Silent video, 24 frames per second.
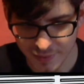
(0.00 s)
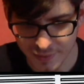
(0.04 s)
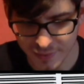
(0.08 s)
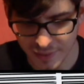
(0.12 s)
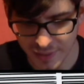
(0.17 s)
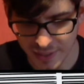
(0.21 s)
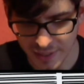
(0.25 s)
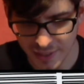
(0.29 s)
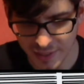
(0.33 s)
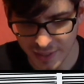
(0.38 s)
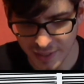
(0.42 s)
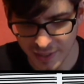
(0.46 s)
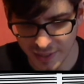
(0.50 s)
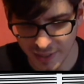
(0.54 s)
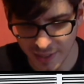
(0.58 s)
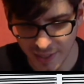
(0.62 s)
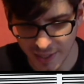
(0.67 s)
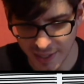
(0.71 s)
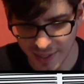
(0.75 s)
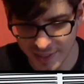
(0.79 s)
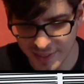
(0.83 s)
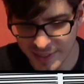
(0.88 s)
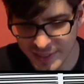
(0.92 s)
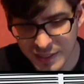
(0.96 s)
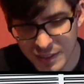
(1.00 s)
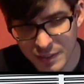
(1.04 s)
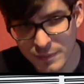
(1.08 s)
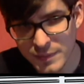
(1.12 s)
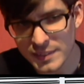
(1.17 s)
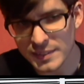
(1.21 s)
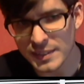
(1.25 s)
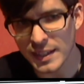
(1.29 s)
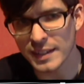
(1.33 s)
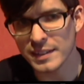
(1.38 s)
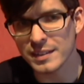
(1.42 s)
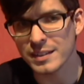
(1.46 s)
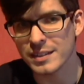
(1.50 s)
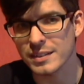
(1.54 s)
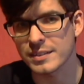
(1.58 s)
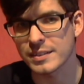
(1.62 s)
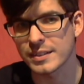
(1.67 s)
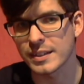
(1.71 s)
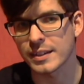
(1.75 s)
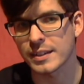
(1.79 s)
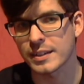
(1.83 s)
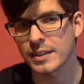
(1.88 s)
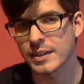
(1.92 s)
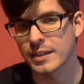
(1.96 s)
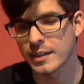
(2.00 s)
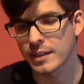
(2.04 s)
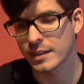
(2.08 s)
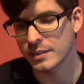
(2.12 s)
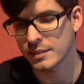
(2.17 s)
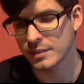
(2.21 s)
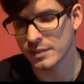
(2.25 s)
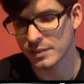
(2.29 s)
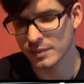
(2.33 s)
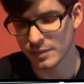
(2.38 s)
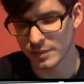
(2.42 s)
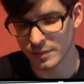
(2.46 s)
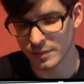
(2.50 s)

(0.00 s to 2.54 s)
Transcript: der an eine gewisse andere Serie erinnert.